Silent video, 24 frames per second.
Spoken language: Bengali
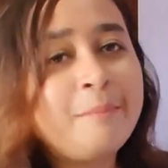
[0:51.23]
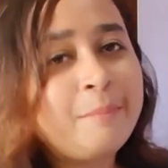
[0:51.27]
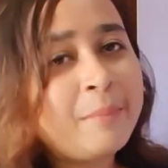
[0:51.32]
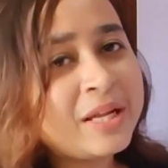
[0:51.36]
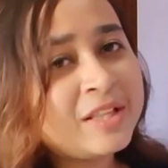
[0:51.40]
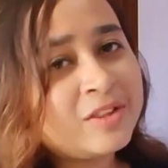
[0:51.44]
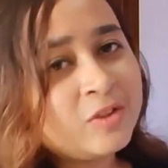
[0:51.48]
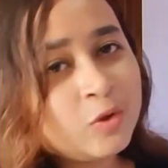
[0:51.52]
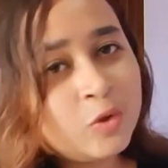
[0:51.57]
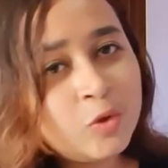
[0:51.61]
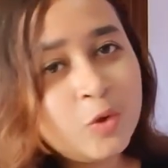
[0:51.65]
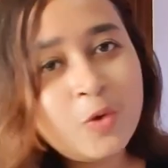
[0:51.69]

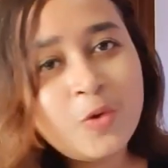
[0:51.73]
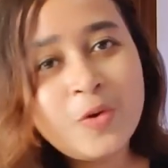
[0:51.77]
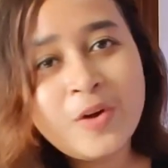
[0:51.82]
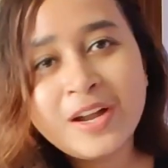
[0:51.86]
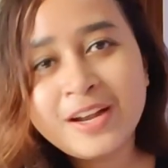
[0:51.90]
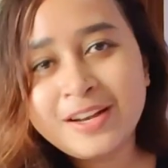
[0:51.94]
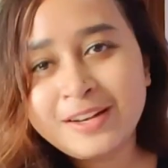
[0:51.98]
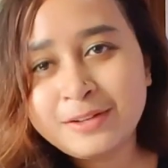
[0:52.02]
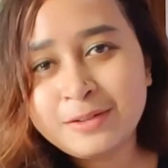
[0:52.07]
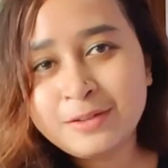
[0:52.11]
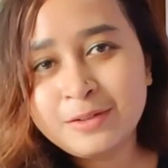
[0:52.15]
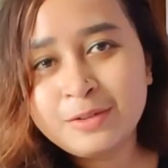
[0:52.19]
মাত্র
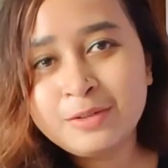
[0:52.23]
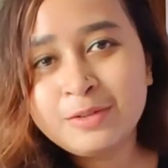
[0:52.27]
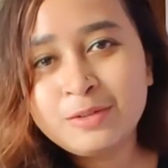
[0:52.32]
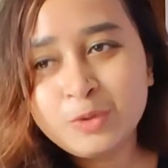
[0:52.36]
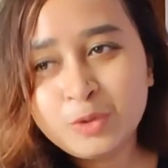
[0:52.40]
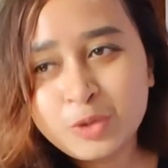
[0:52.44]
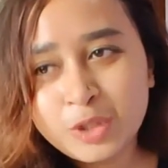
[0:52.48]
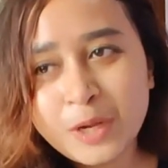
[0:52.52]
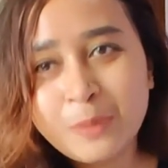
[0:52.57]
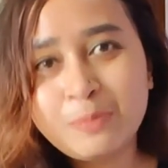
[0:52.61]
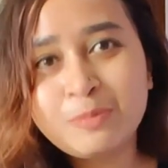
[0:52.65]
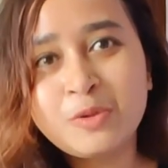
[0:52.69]
আর
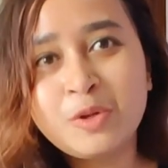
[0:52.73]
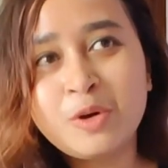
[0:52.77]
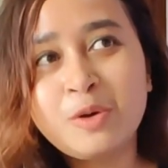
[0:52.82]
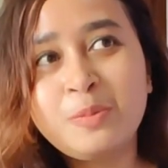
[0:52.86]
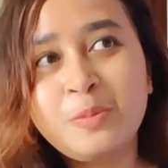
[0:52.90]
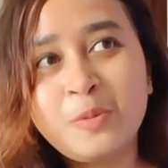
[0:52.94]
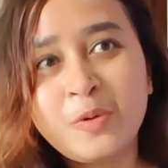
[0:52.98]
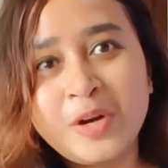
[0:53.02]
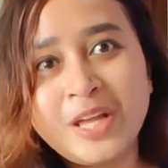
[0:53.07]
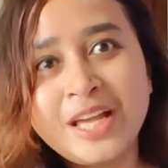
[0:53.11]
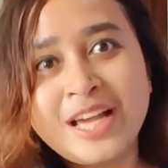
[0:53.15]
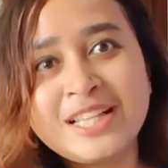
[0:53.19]
দু সপ্তাহ
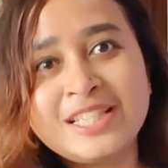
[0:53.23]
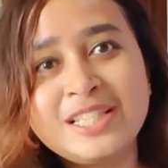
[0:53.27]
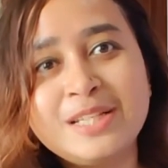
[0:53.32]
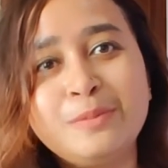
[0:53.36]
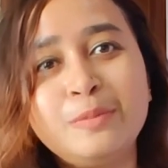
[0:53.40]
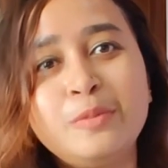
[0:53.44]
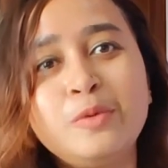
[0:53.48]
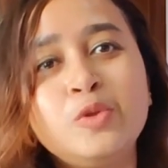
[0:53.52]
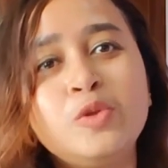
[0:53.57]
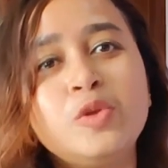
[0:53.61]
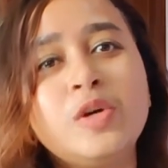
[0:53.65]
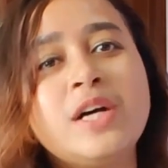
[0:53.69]
পড়ে আছে
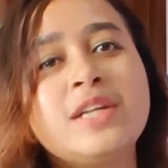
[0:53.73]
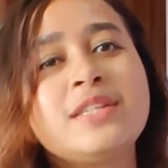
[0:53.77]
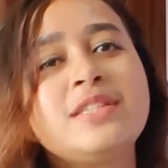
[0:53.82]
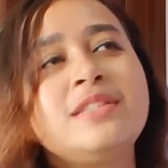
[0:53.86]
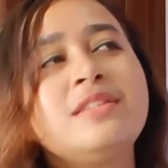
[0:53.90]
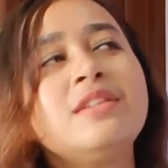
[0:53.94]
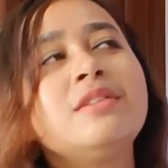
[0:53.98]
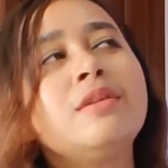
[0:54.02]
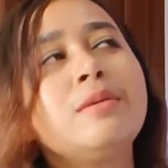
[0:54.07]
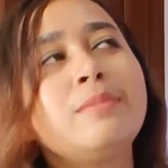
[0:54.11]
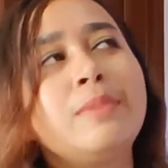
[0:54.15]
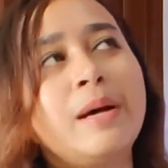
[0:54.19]
পুজো
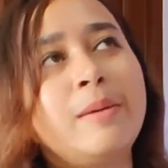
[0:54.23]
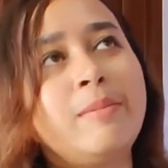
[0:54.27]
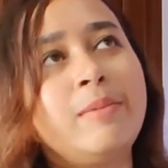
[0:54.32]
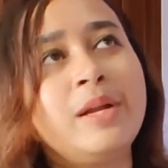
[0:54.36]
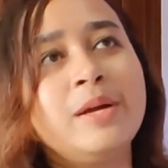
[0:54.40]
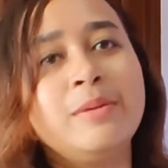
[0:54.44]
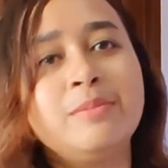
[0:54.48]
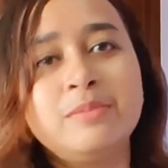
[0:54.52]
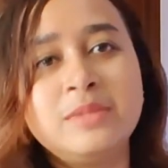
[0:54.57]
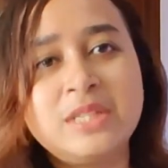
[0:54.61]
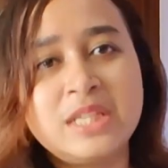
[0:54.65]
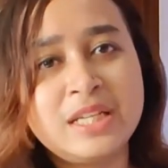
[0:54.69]
আসতে তো
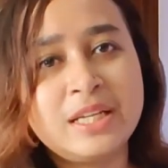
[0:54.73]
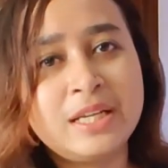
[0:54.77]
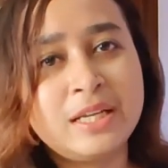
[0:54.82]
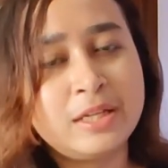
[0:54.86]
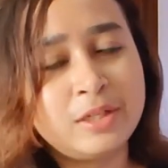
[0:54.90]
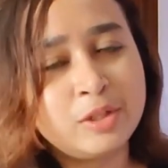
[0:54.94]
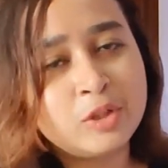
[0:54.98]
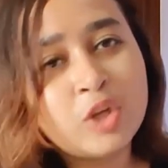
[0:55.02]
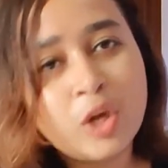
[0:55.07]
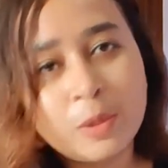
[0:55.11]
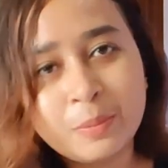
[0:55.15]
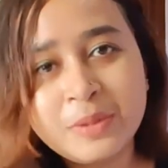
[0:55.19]
ভাবলাম যে
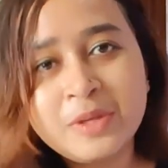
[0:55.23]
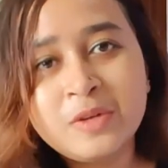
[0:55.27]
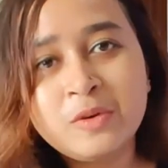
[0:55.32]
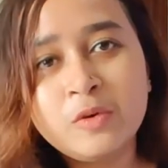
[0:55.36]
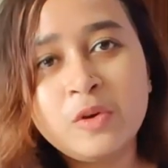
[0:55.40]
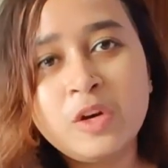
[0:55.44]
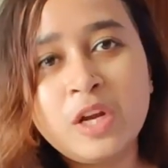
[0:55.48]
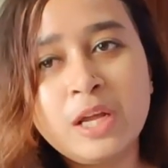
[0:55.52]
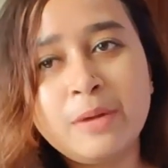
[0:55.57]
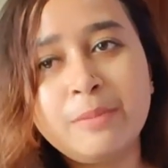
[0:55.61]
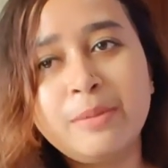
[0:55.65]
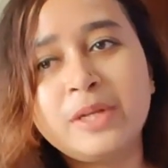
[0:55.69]

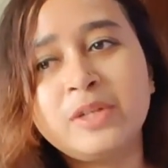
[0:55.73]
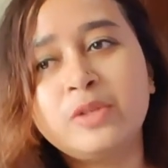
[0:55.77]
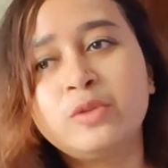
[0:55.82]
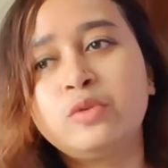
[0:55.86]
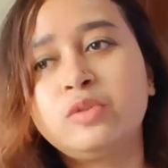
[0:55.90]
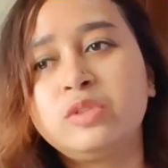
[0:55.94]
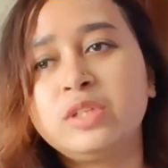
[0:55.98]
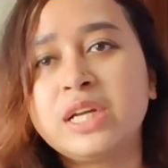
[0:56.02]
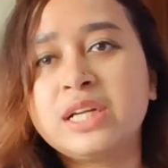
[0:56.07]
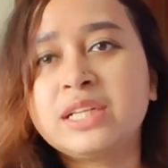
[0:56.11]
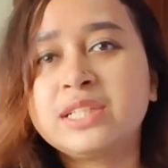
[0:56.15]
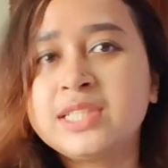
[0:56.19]
শপিংগুলো এবার
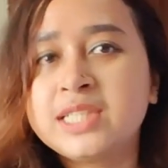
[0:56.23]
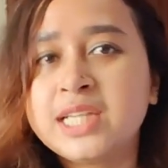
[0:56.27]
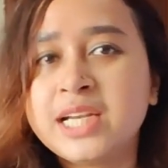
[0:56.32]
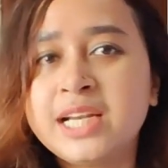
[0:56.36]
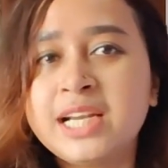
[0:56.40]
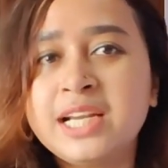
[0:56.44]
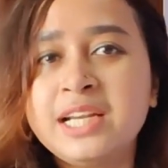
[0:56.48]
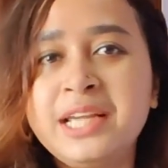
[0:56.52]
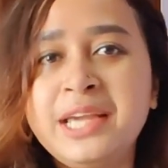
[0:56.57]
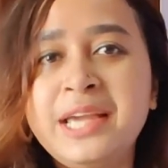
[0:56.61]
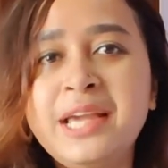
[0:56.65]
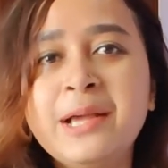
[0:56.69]
টুকটাক
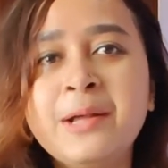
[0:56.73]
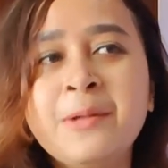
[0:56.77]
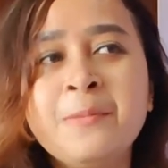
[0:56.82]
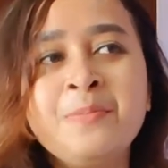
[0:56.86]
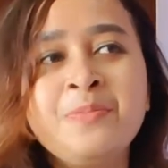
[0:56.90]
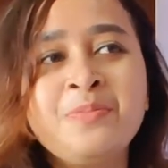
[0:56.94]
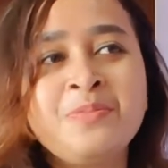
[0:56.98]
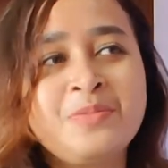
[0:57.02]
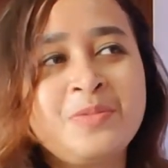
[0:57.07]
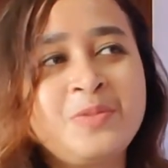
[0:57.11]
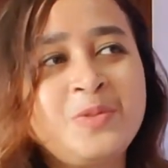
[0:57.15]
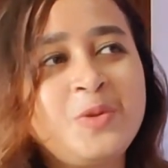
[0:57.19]
সেরে নিই
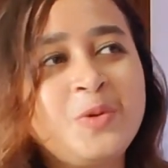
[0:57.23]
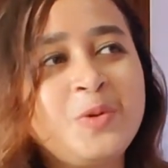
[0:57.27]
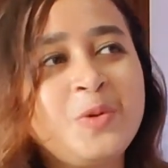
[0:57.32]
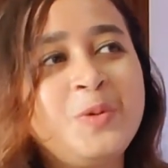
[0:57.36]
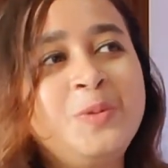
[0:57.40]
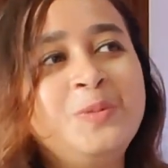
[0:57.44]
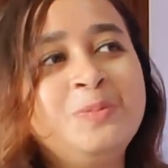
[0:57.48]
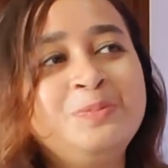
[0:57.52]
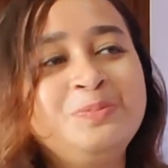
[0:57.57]
তো